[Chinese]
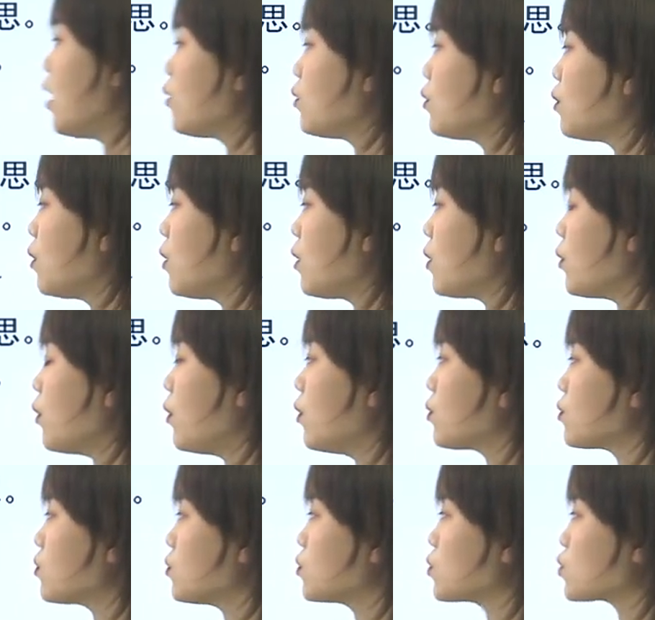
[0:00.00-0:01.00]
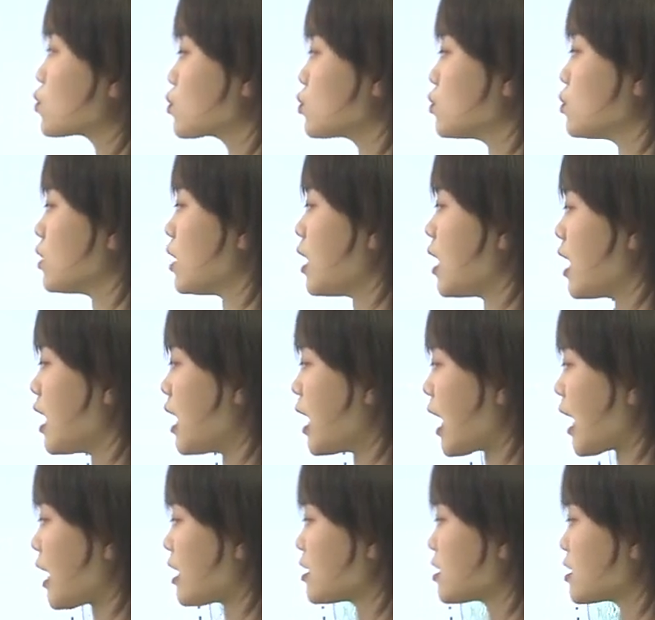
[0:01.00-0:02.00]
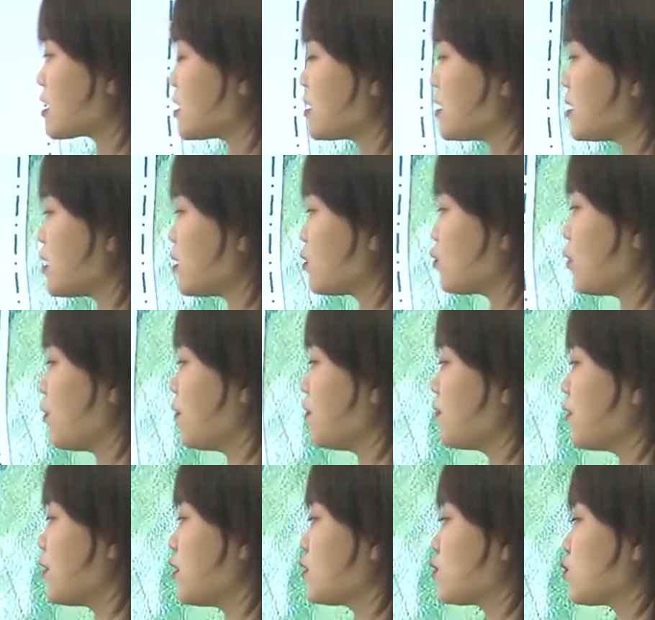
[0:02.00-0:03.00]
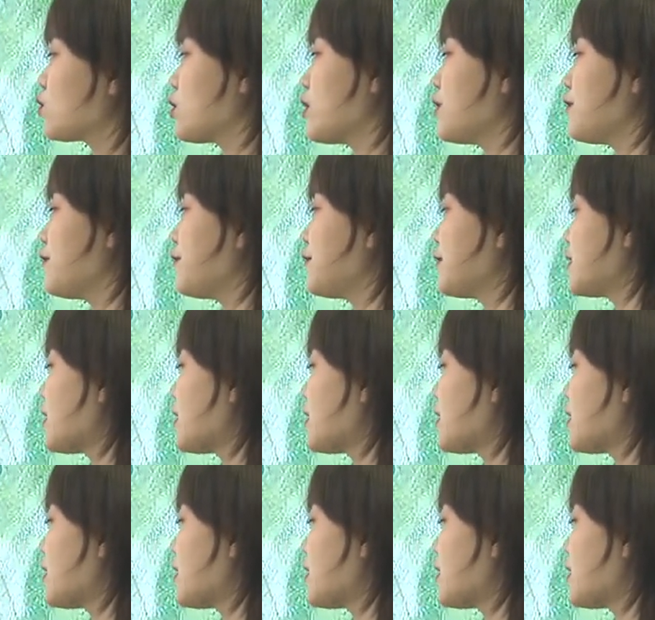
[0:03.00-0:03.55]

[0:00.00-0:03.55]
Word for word: 落红无数，寒食节东风吹拂